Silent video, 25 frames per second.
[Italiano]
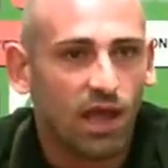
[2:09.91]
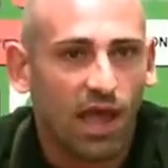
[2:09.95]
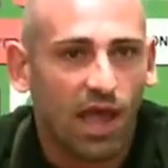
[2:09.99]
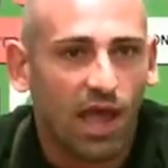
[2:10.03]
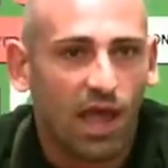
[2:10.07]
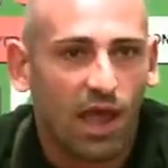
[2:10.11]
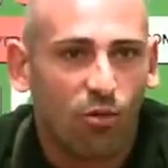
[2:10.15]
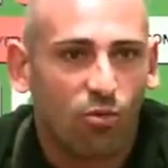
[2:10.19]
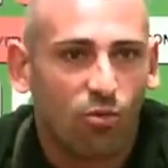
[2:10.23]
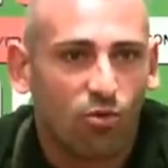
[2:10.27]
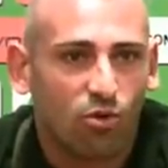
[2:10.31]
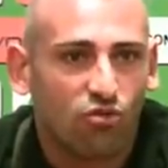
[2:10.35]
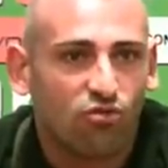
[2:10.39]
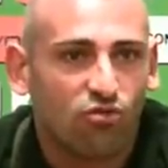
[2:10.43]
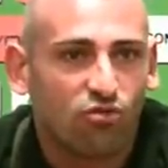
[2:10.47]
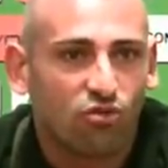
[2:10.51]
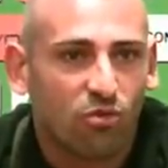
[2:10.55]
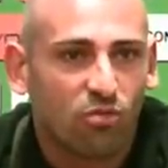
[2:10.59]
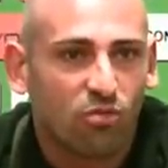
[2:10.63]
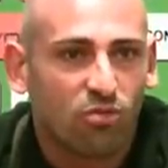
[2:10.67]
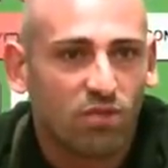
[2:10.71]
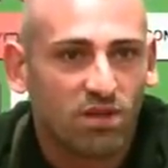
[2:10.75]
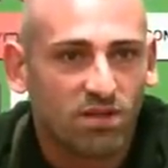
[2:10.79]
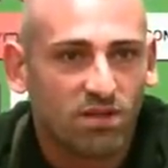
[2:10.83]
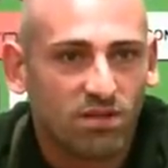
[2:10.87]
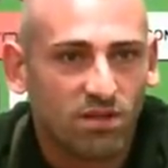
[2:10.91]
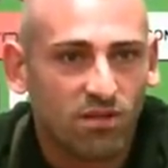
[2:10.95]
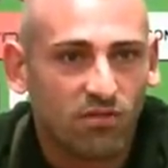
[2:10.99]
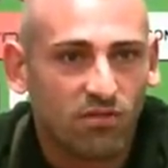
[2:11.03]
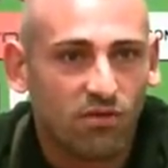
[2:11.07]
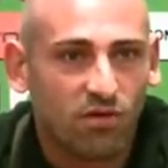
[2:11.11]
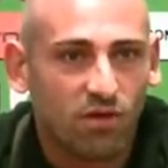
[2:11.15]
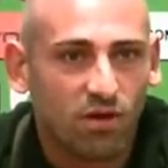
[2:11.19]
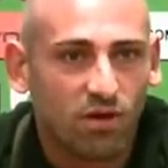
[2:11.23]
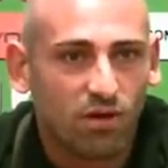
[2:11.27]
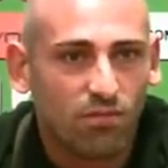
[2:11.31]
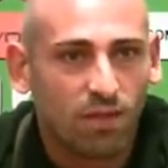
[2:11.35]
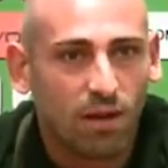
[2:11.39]
è un nostro
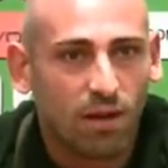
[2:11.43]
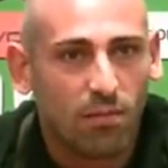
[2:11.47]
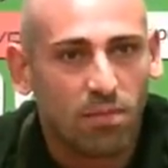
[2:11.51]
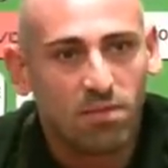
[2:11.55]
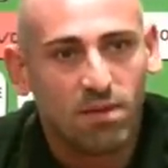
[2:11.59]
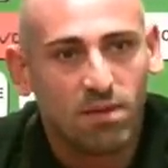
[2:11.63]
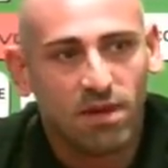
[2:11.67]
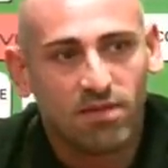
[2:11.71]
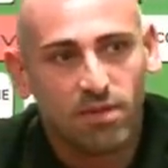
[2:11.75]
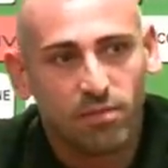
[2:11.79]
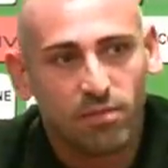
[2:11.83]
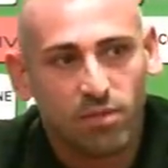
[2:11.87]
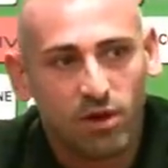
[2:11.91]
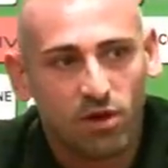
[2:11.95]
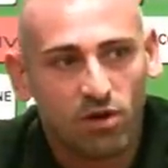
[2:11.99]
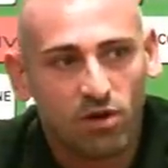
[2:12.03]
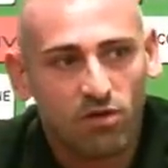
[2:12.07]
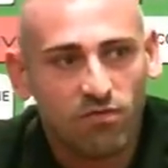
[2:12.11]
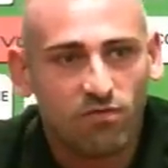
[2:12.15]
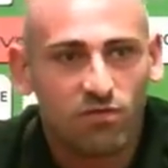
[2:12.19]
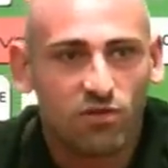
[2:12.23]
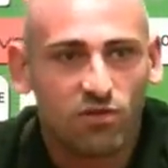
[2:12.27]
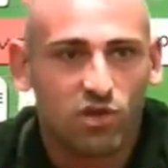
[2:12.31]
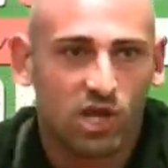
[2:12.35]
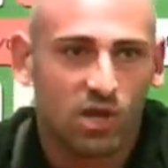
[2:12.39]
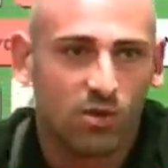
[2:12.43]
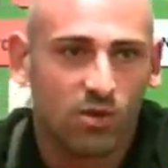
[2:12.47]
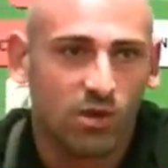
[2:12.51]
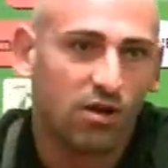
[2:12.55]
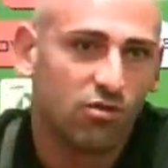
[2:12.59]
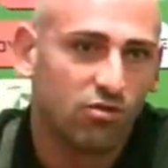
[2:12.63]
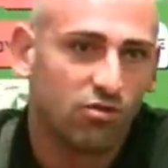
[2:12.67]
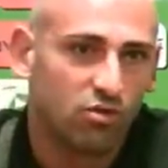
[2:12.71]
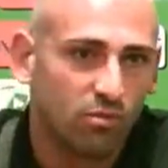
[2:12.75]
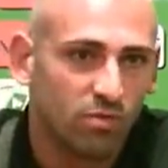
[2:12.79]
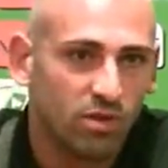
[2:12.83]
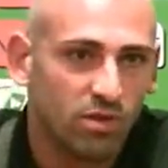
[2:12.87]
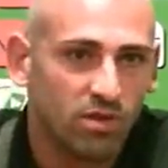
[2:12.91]
obiettivo, ma prima dei playoff c'è un
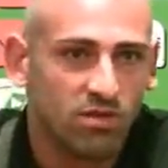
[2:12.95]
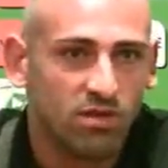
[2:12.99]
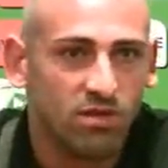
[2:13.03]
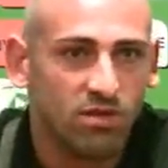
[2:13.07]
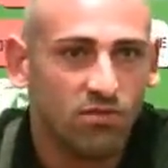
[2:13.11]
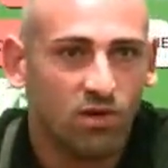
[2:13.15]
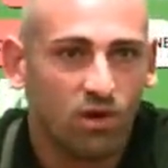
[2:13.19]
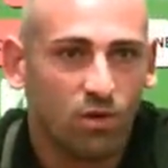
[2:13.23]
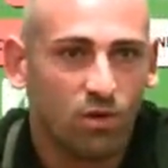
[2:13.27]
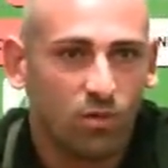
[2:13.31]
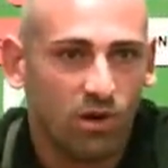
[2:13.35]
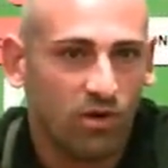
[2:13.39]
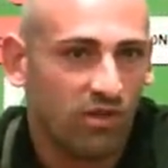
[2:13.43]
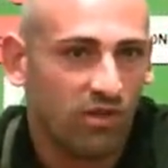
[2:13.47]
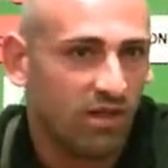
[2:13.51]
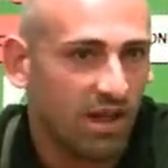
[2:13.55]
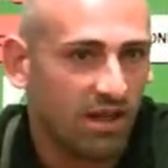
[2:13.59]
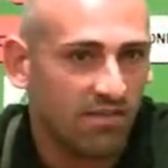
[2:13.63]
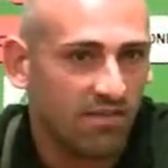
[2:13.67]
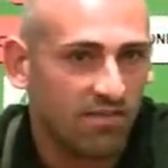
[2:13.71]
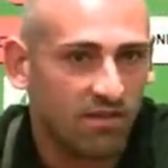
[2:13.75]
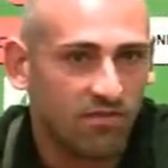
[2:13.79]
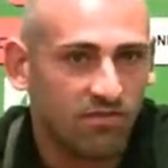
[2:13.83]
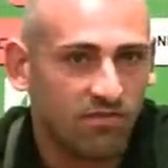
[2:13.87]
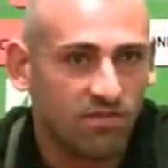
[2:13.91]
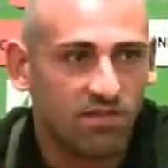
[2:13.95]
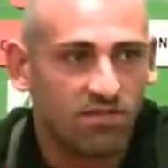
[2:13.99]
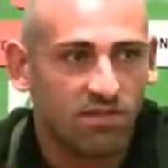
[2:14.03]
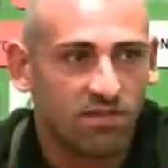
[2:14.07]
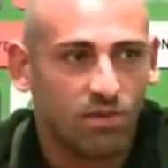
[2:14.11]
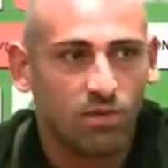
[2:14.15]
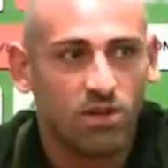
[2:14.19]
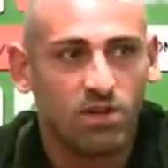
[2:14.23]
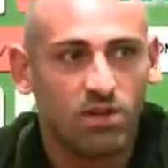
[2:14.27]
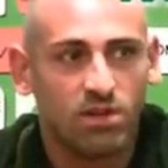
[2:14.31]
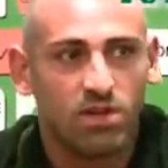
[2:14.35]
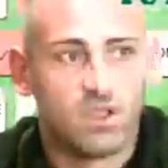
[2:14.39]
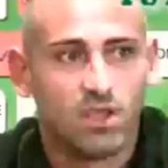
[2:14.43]
altro obiettivo, è quello della salvezza,
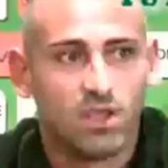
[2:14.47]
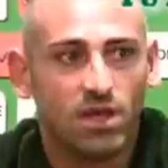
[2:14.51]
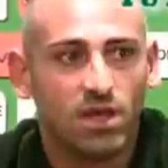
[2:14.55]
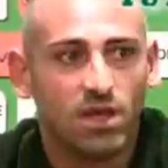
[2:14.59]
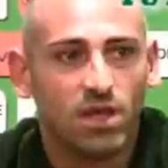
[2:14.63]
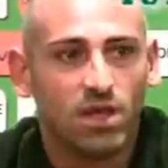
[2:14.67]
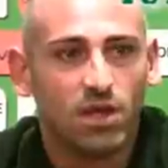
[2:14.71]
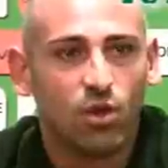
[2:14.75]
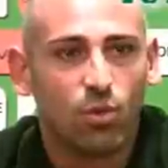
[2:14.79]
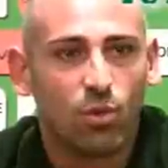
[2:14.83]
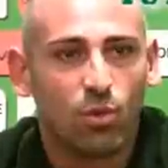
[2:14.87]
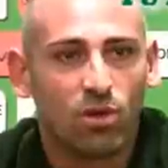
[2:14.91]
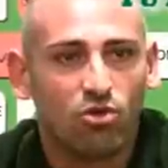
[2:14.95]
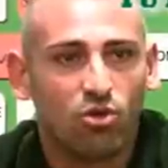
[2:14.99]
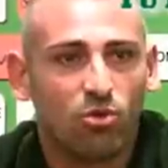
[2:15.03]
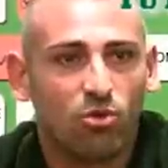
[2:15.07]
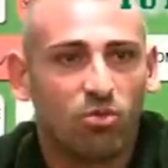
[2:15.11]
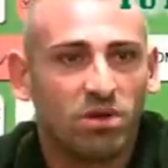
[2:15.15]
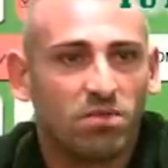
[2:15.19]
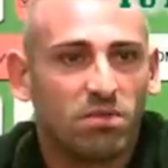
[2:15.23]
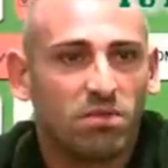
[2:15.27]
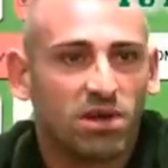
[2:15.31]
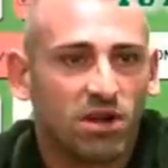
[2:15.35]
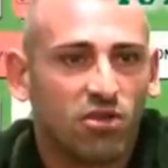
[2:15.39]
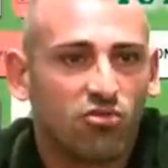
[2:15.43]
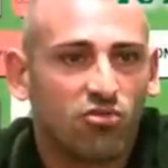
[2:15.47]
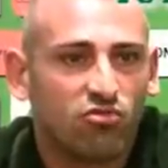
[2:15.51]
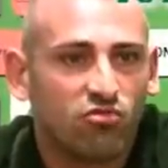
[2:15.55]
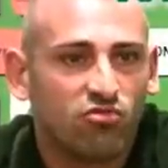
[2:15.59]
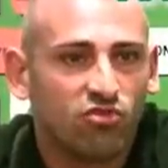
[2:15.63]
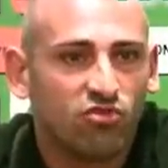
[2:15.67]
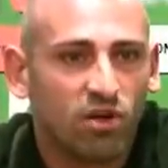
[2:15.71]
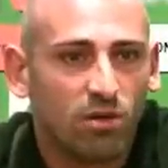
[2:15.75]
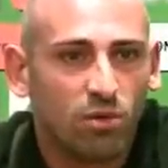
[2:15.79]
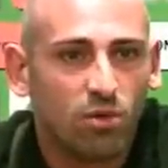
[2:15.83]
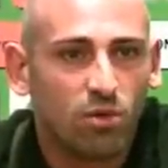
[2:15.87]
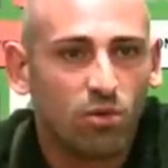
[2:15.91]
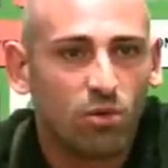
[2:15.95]
quindi quando prima
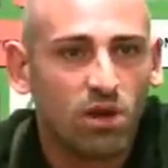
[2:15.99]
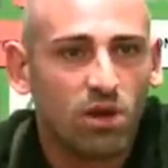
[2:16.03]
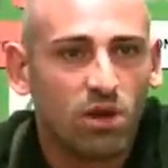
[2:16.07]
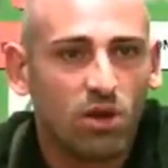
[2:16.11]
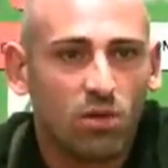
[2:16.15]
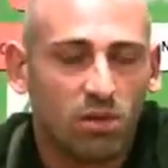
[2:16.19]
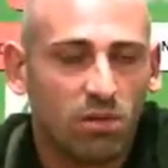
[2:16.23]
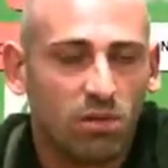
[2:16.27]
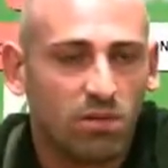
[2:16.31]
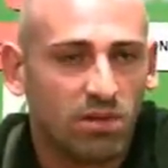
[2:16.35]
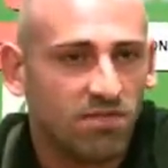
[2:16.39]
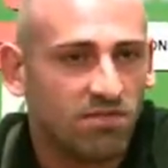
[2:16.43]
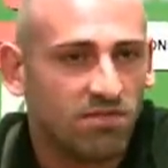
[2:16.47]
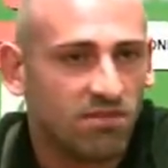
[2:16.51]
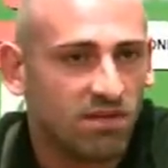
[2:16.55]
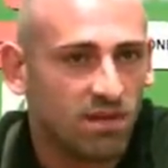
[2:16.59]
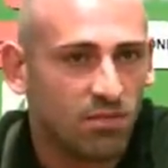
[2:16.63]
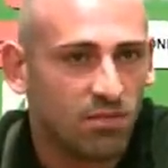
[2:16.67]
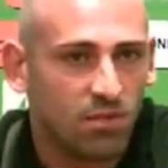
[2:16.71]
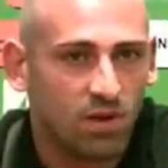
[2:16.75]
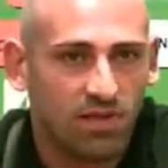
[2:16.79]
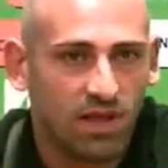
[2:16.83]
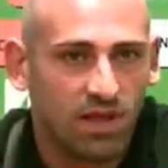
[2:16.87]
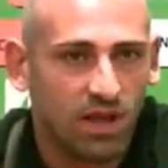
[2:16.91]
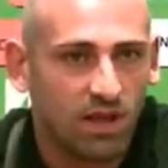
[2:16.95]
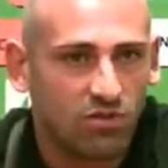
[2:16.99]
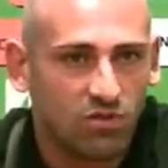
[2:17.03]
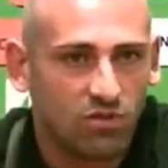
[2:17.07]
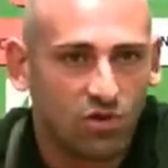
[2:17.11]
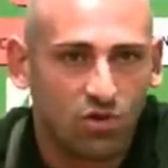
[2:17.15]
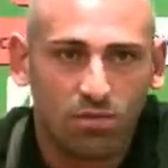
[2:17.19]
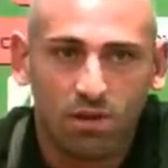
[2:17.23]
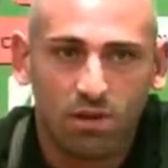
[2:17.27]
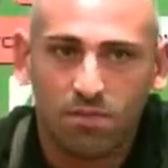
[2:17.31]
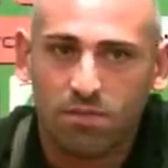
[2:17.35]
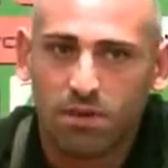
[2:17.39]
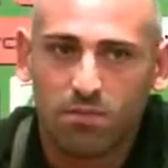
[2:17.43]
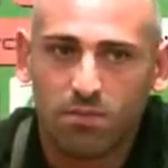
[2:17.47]
raggiungiamo quello poi penseremo ad altro,
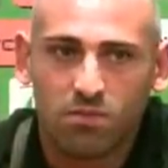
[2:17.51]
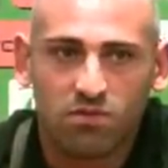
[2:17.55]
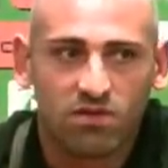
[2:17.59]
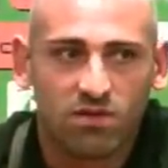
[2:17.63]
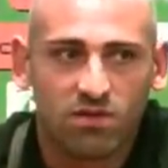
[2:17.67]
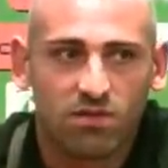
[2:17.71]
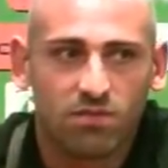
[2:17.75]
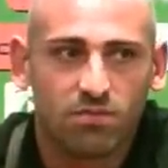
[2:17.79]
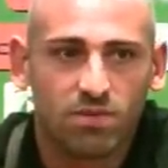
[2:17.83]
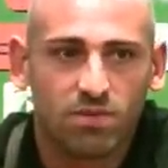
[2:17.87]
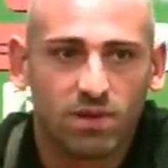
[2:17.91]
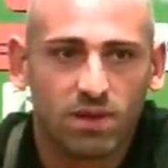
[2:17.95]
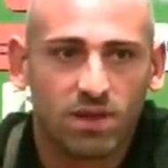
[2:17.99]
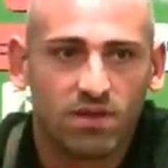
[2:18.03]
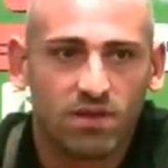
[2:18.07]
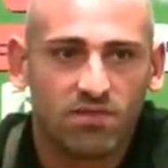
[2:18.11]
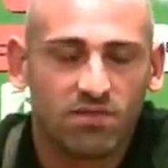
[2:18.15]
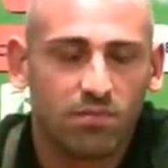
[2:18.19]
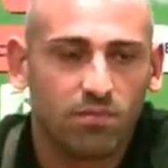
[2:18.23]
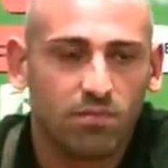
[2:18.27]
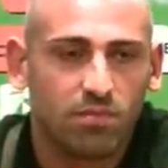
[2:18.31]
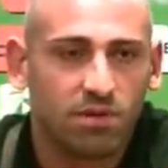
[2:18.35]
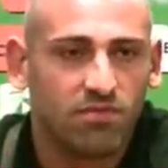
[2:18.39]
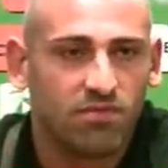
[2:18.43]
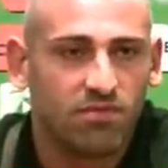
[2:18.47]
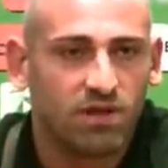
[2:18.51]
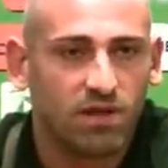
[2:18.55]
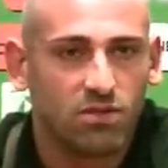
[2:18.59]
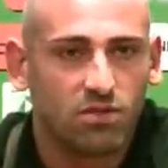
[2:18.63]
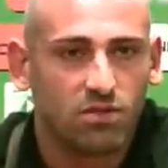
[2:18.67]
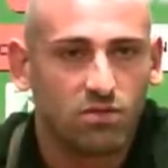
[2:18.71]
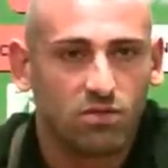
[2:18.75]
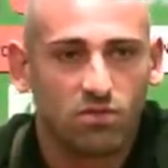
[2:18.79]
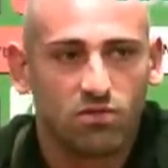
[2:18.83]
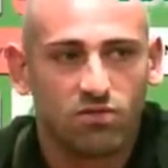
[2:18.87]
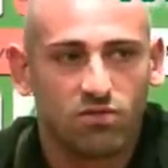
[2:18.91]
come abbiamo sempre, sempre fatto.